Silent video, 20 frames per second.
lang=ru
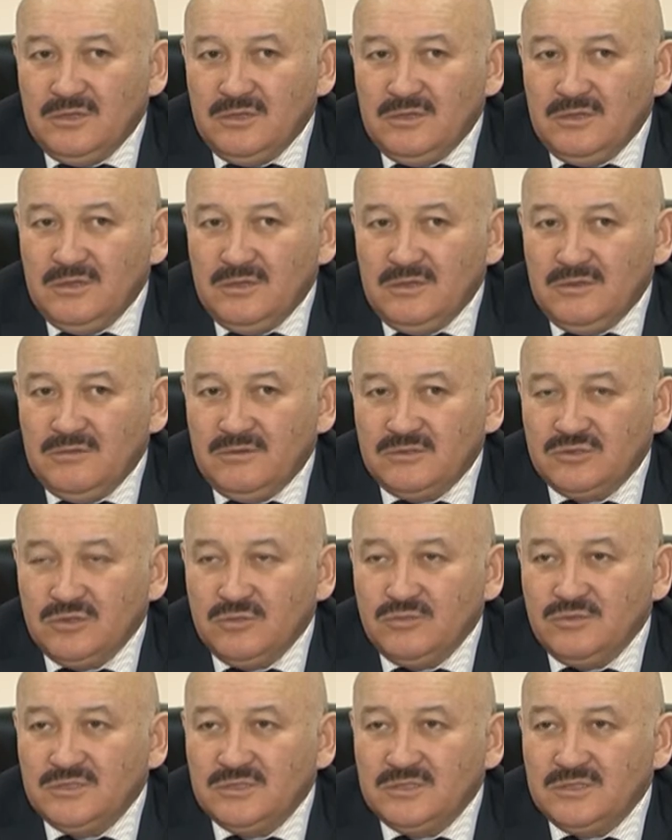и в
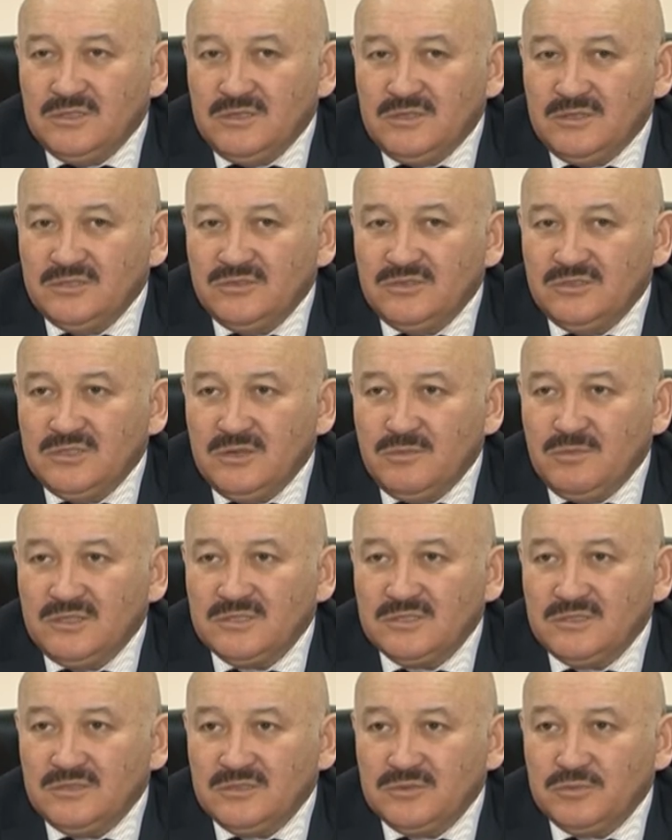особенности развития
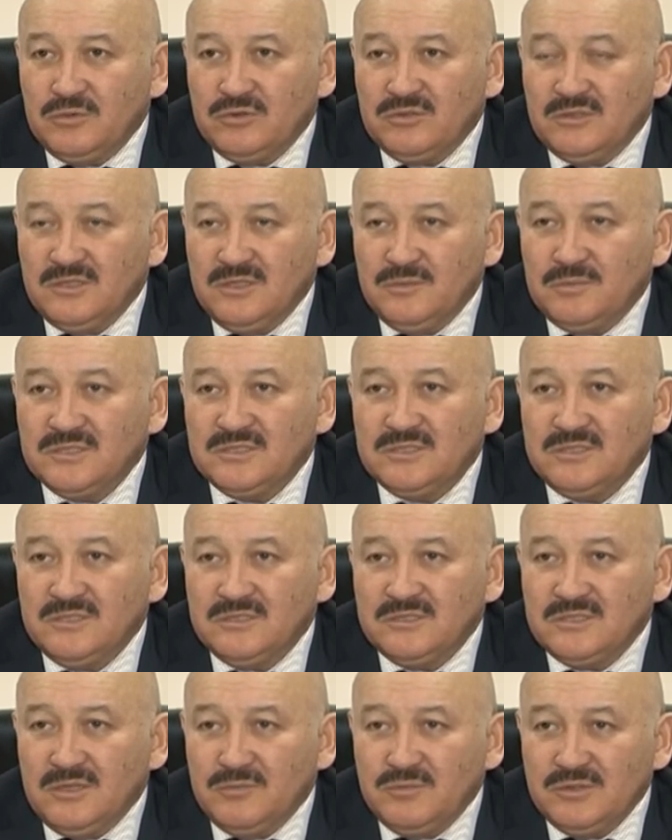массового спорта
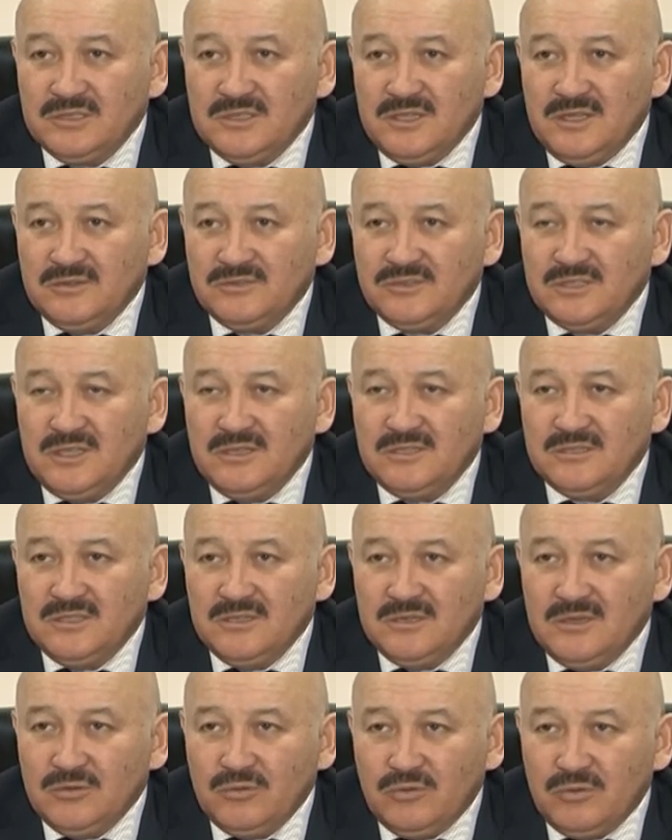непосредственно на местах, в
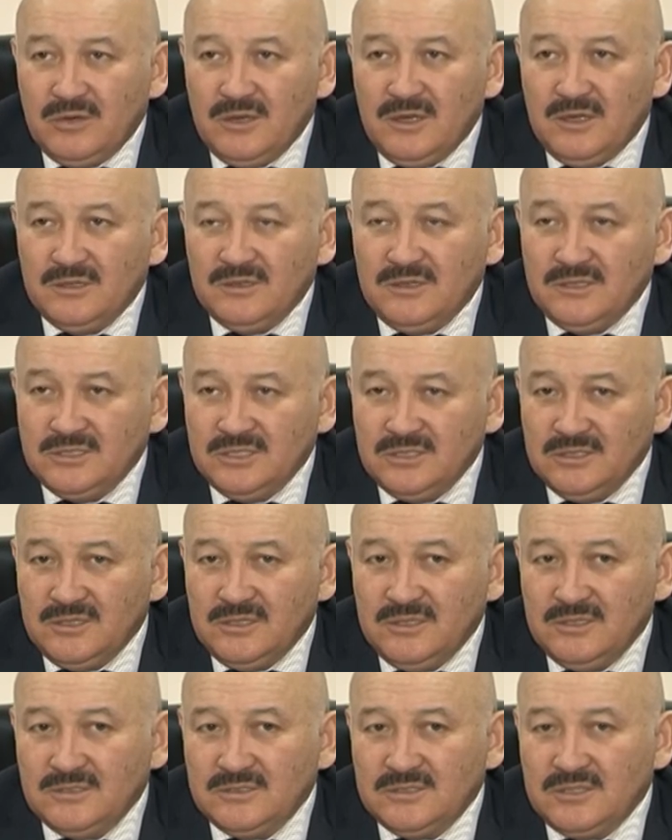сельских округах,
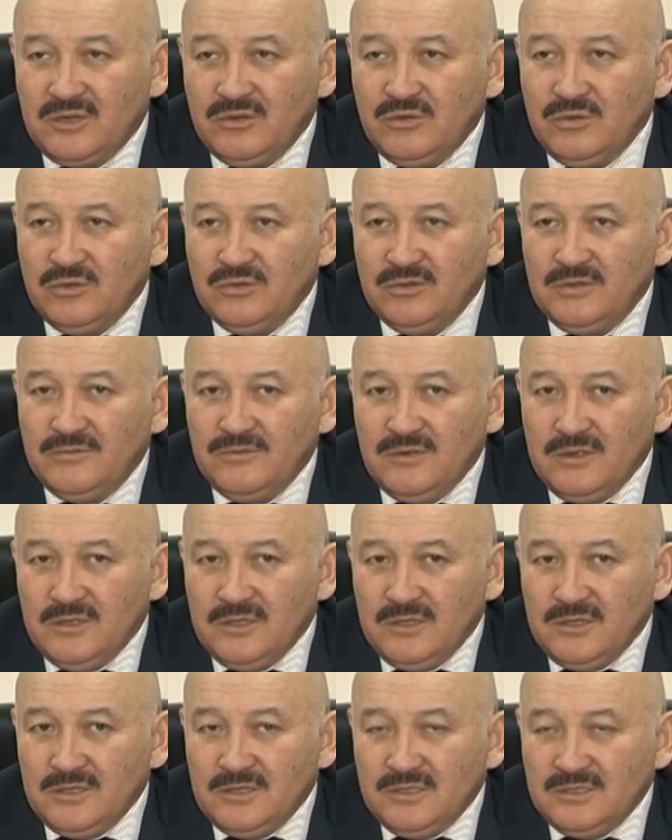начиная с районов,
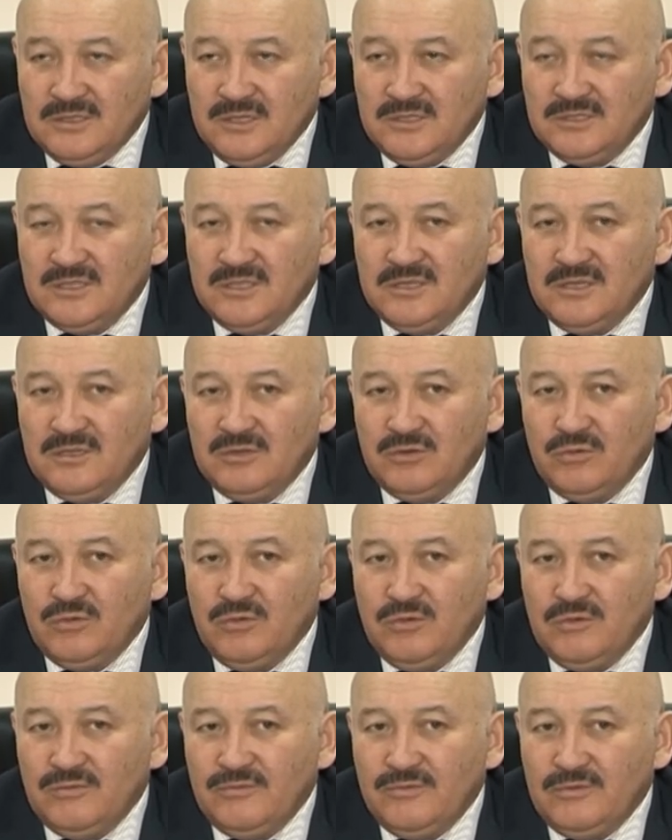сельских
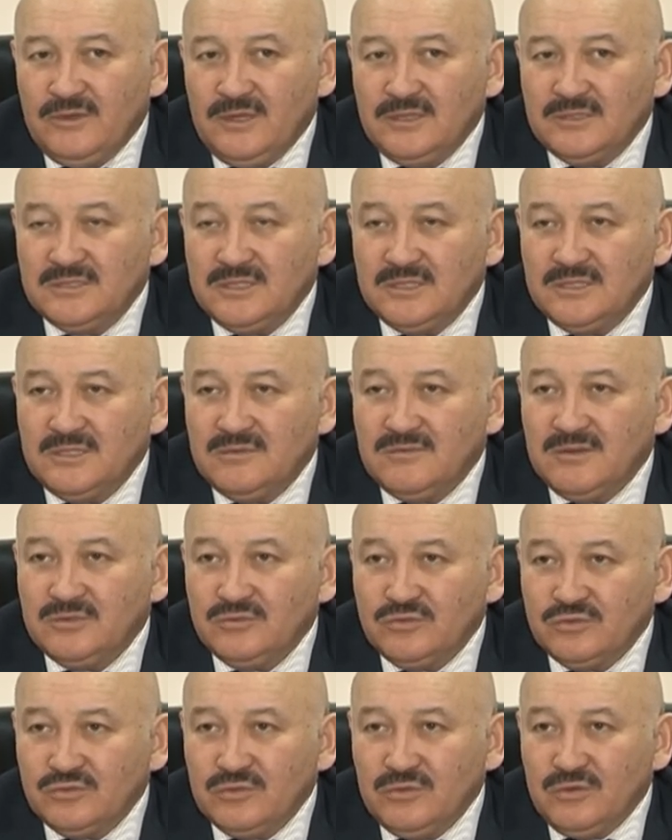округов, надо
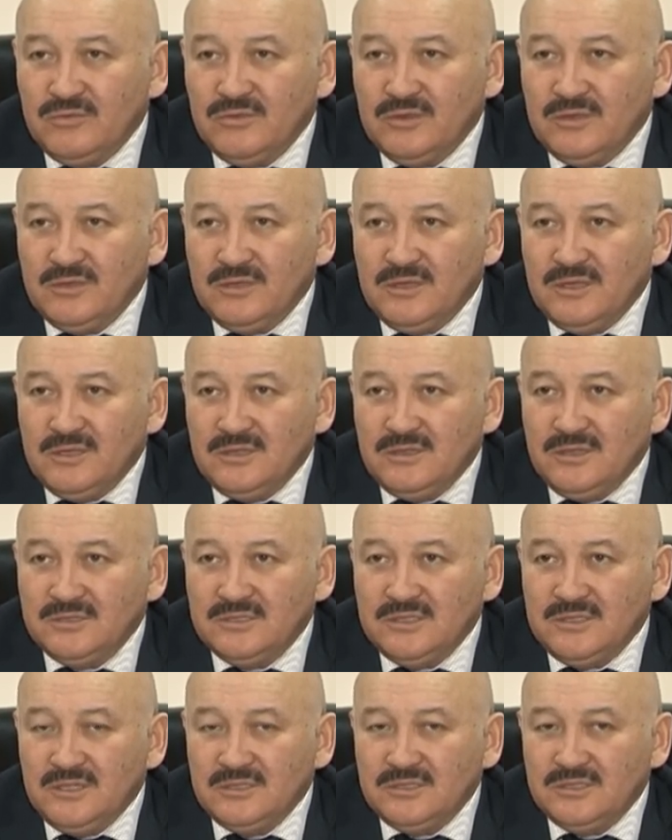создавать условия для
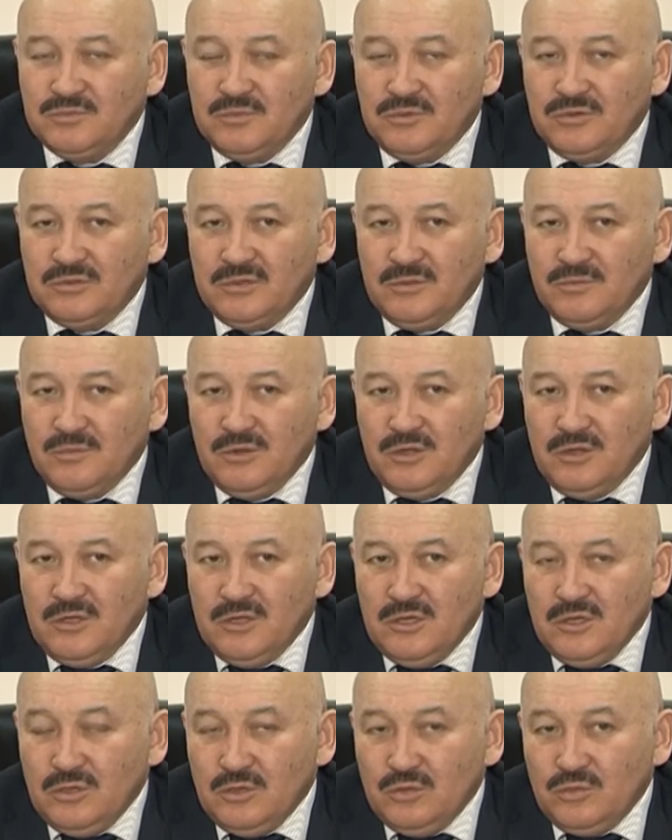занятий спортом.
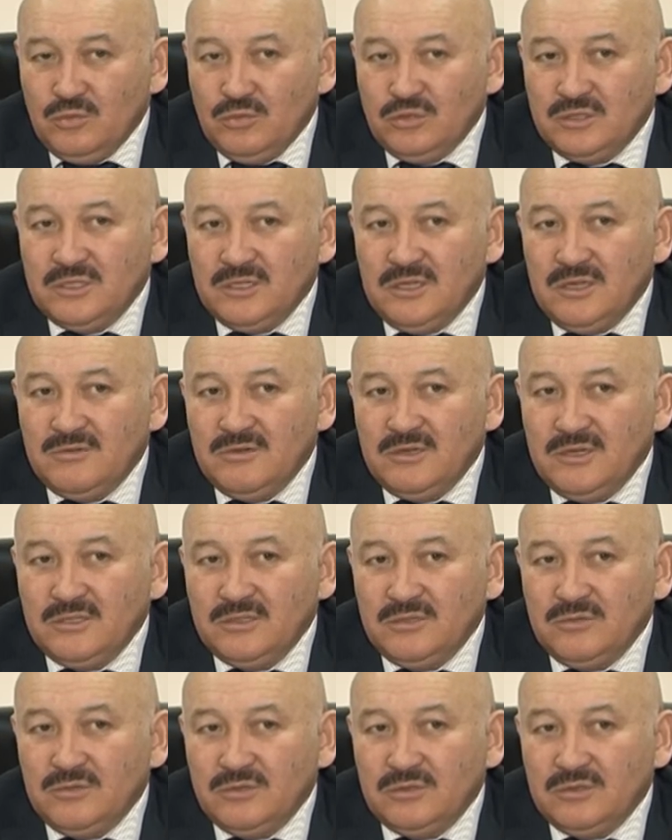Но если
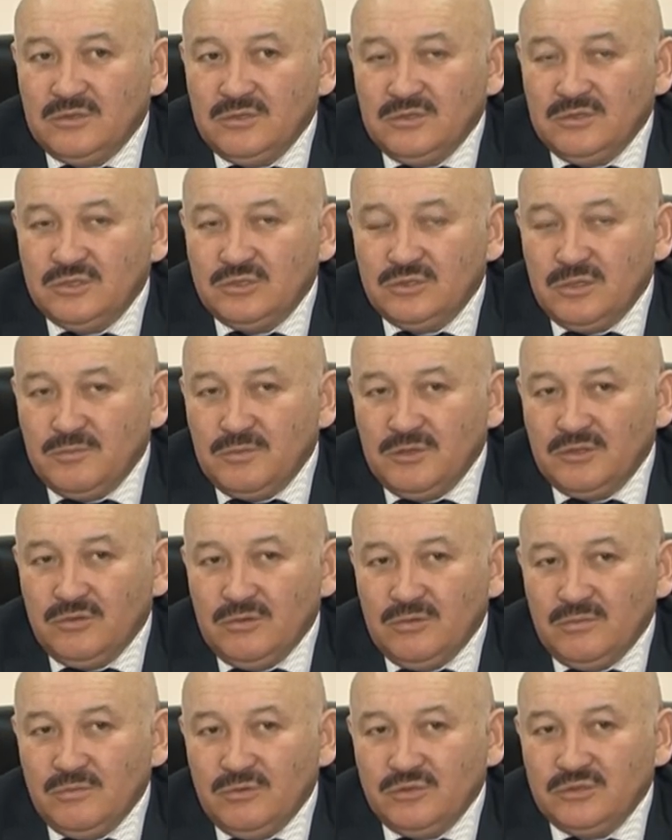говорить вот еще об
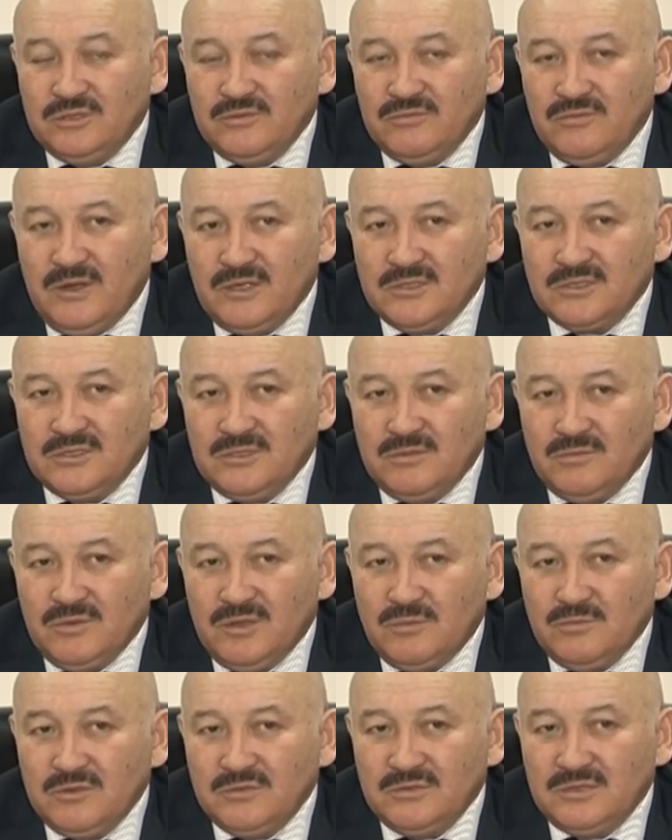одном очень важном,
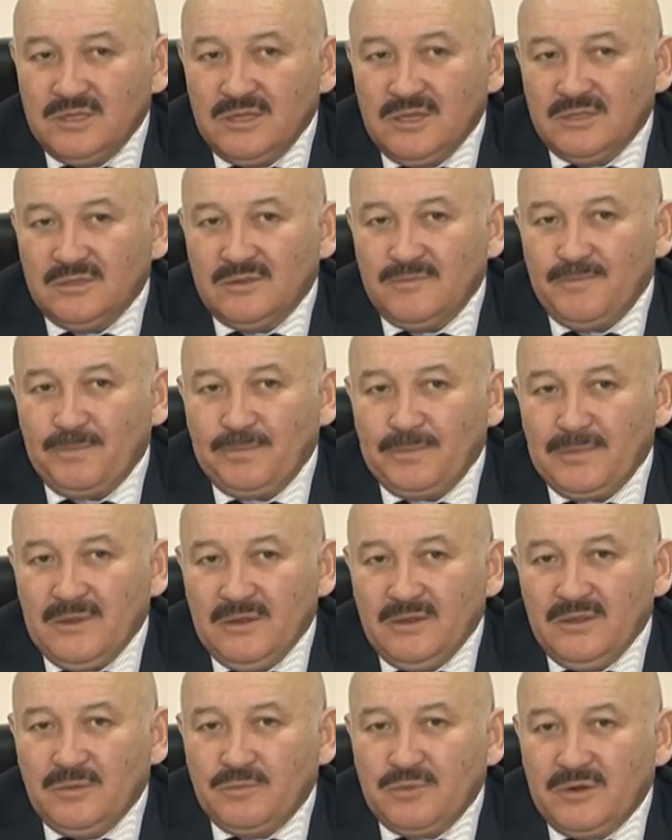на мой взгляд,
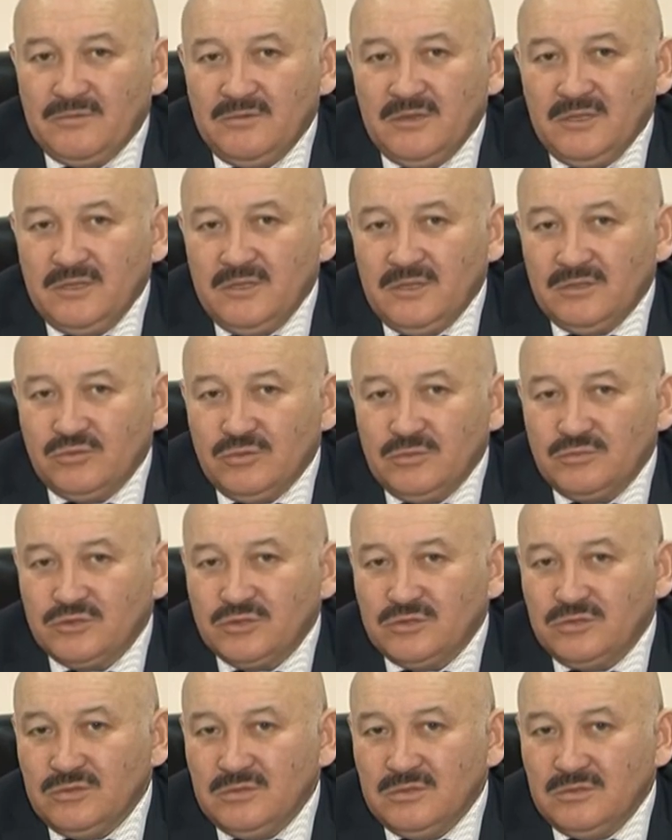направлении, о том,
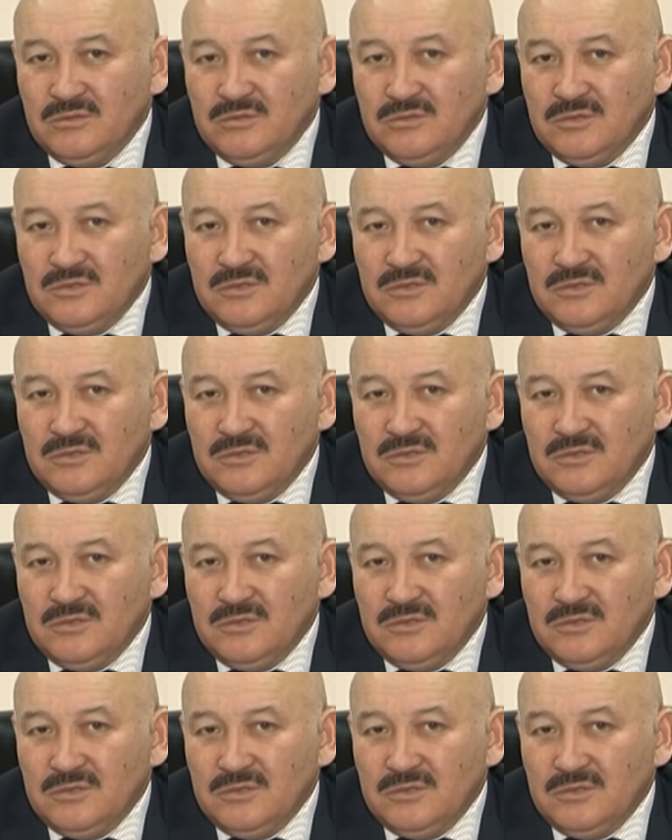что